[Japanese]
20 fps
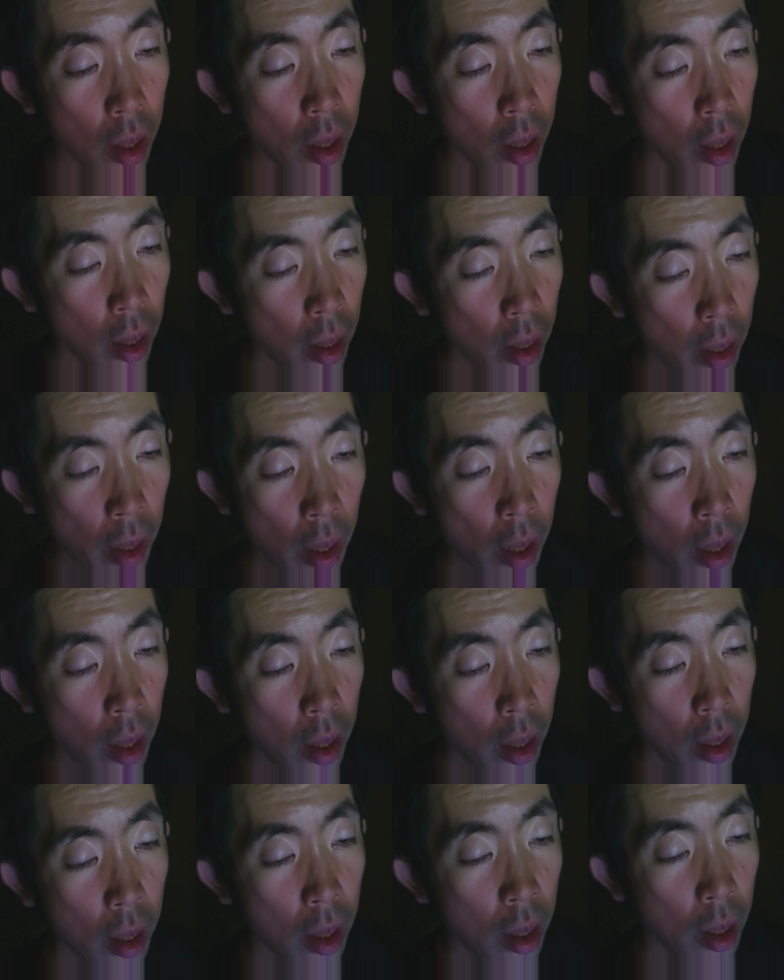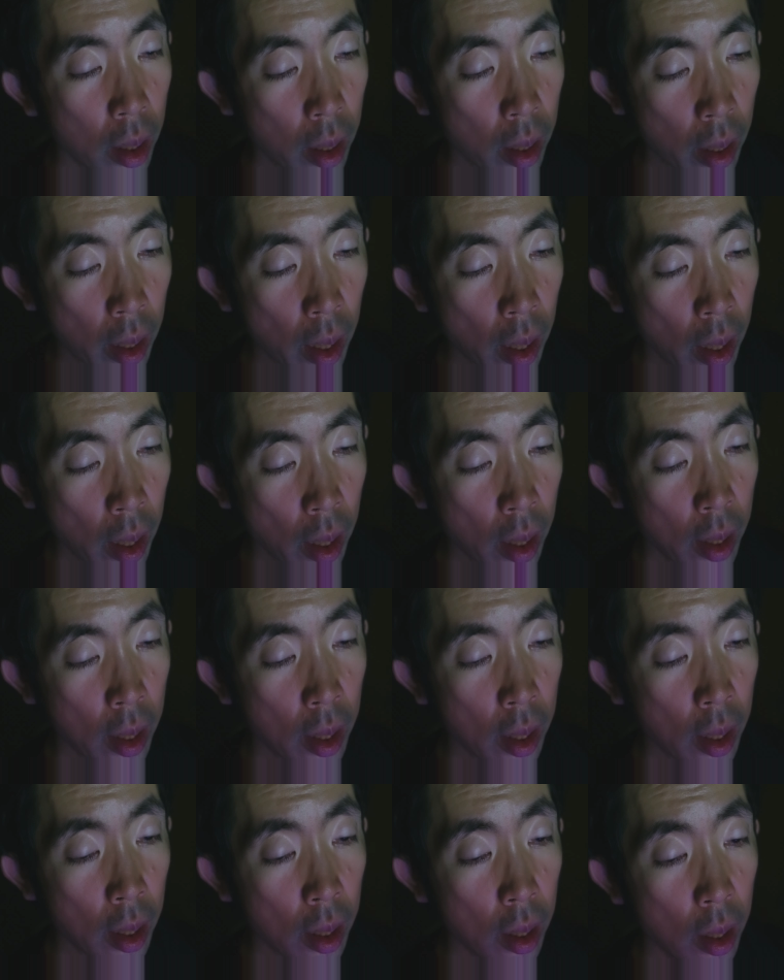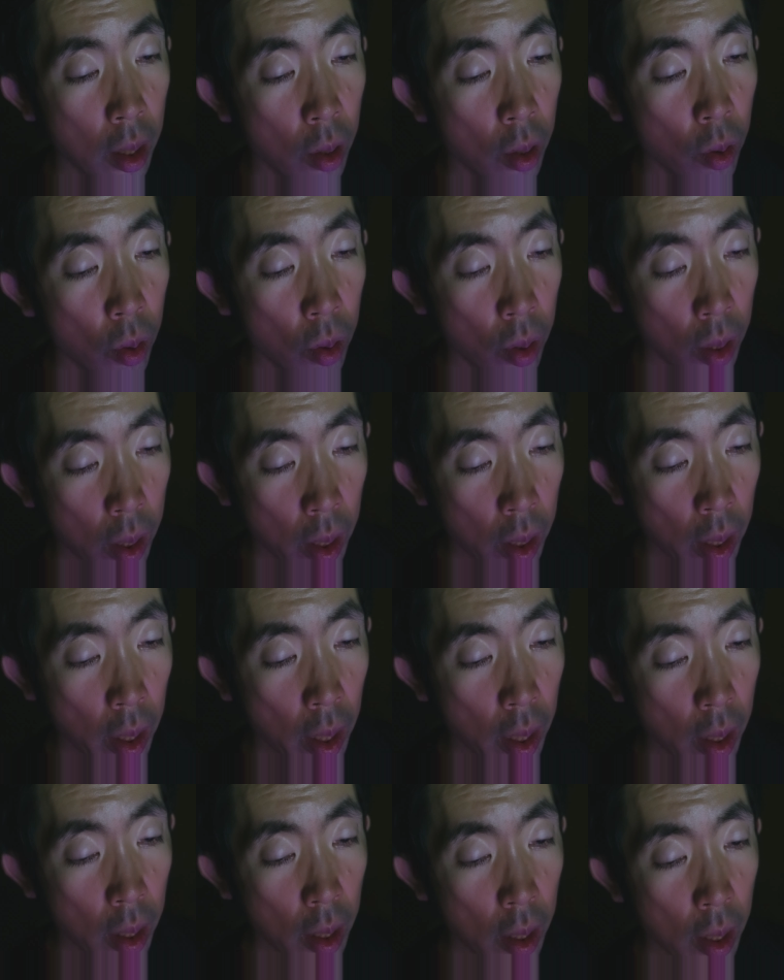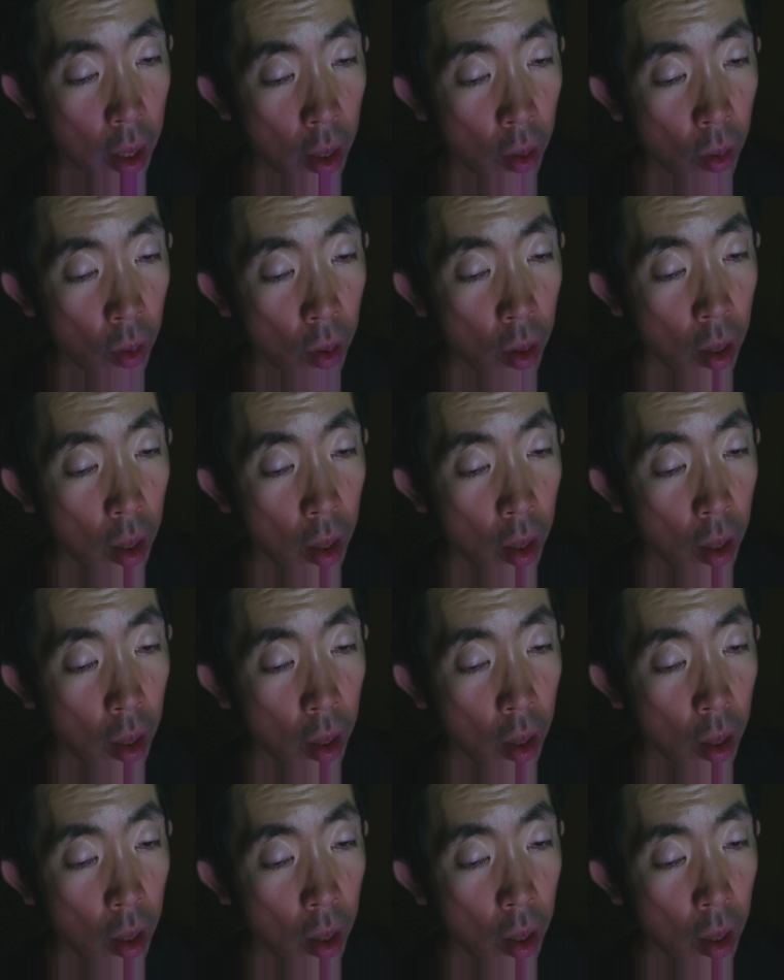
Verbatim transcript: いや、稲川さん、不思議なんですけど、